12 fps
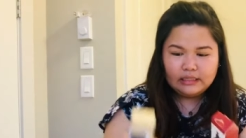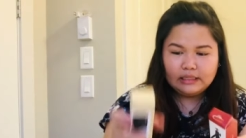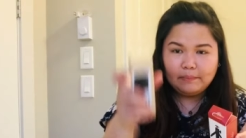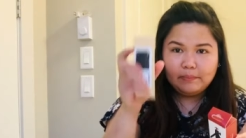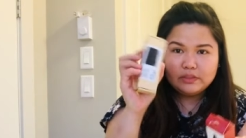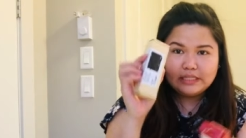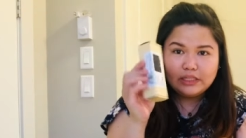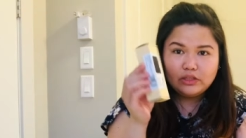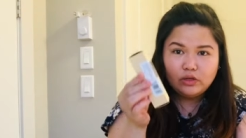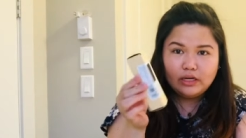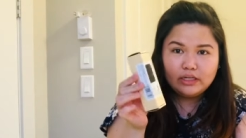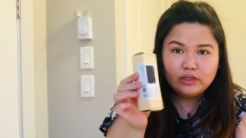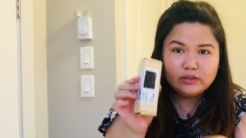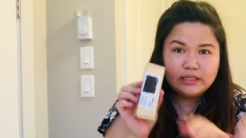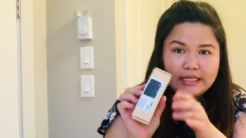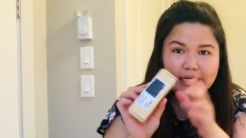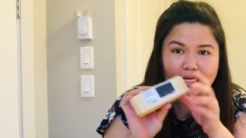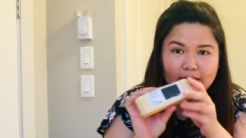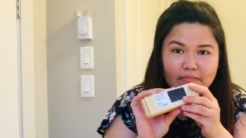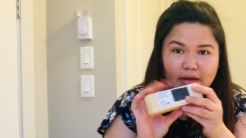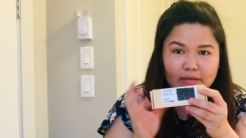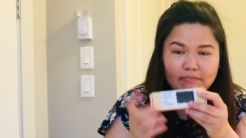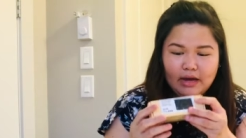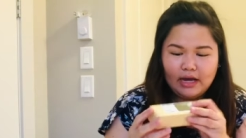Tapos, ito lang yung
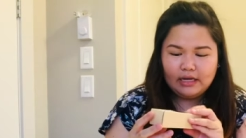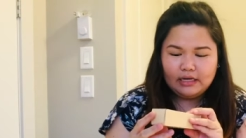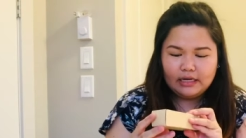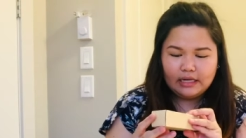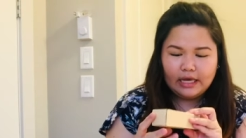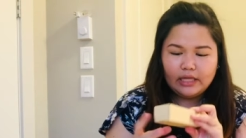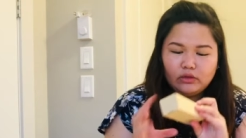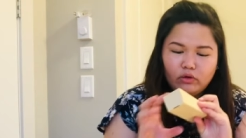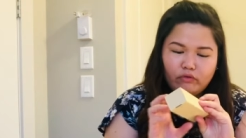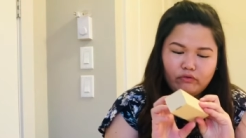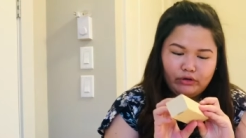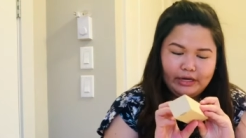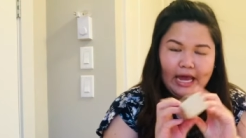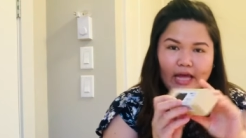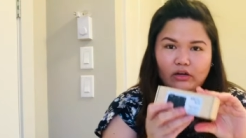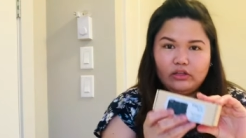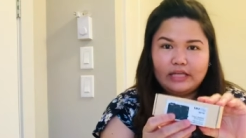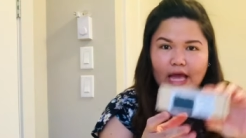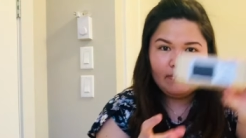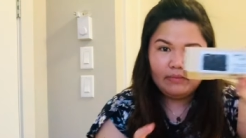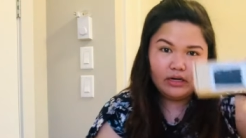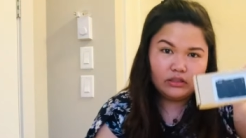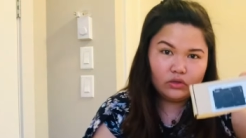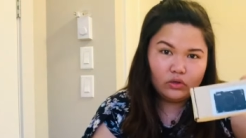nag-iiba-iba. Ito, for Canon
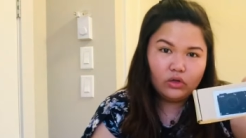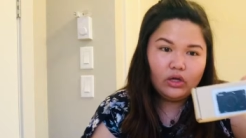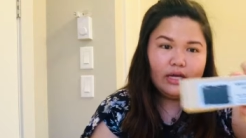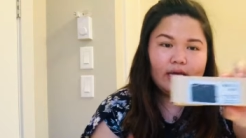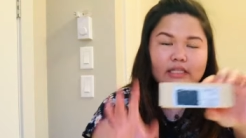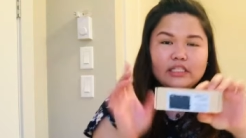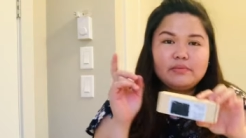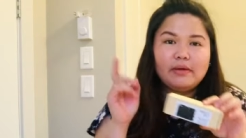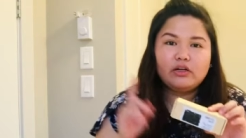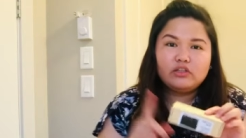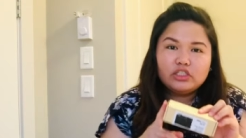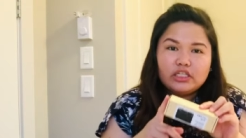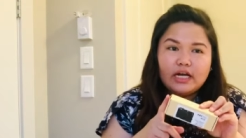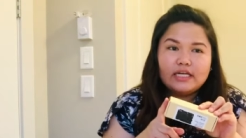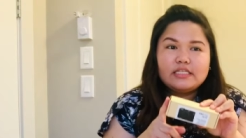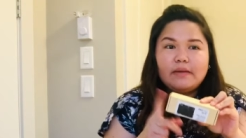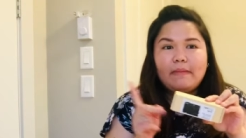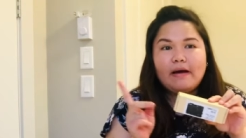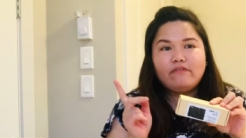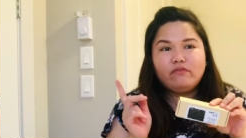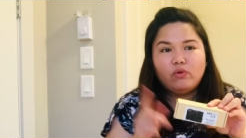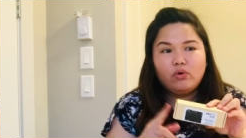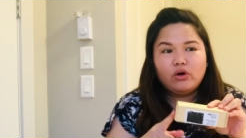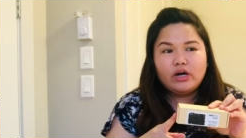camera to. Tapos, meron siya isa pa
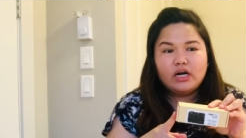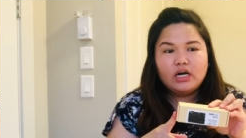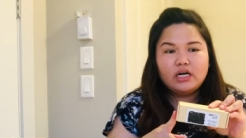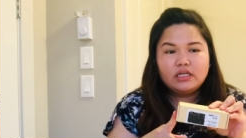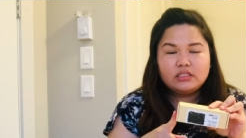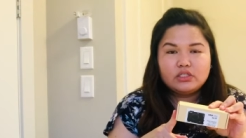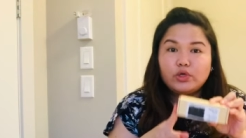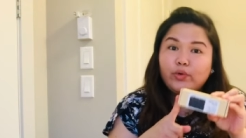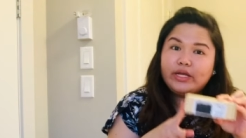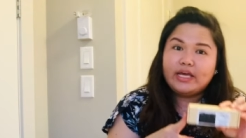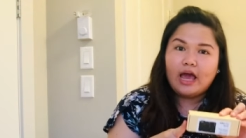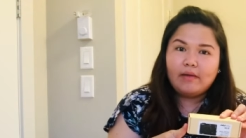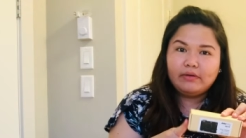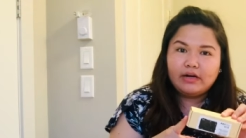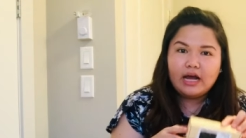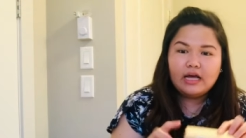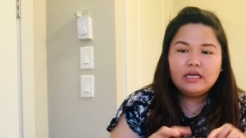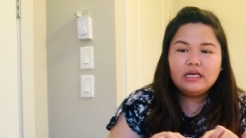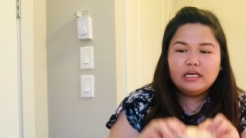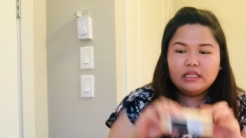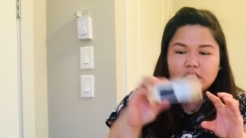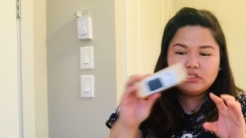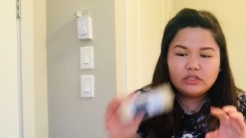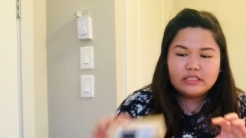for Sony camera.
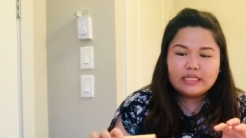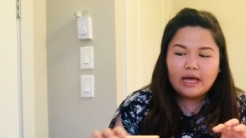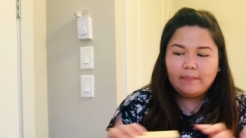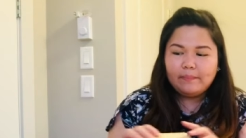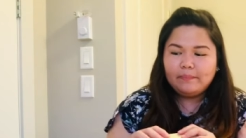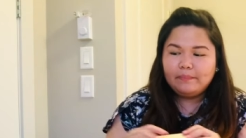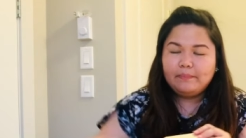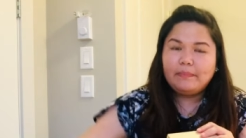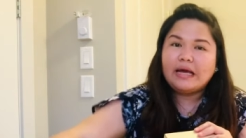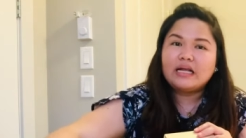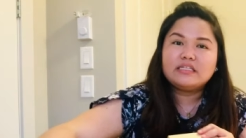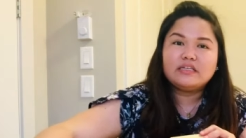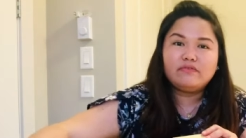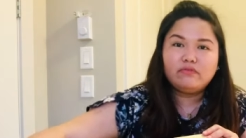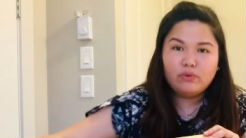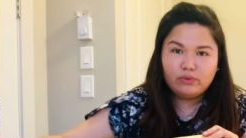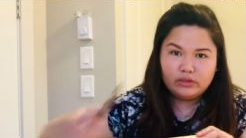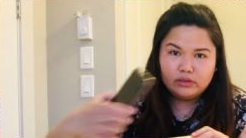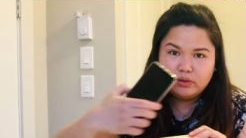Tapos, yung isa para sa phone.